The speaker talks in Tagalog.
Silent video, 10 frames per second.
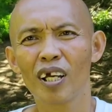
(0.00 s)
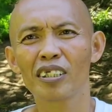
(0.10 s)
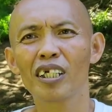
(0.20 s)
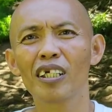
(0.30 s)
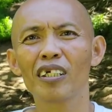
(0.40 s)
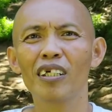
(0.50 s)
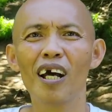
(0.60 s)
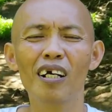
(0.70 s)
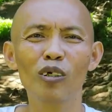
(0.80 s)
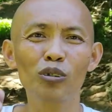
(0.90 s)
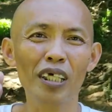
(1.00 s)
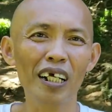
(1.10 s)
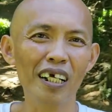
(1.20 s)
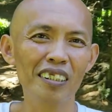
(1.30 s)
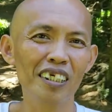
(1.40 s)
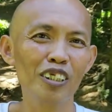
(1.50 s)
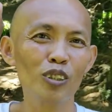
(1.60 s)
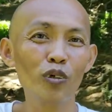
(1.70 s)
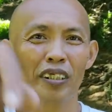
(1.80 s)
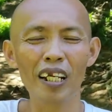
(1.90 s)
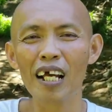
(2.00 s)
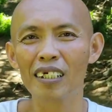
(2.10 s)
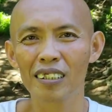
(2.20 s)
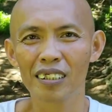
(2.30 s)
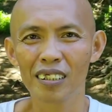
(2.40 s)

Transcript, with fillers: Kasi ah, ang kontak kasi Joker lang.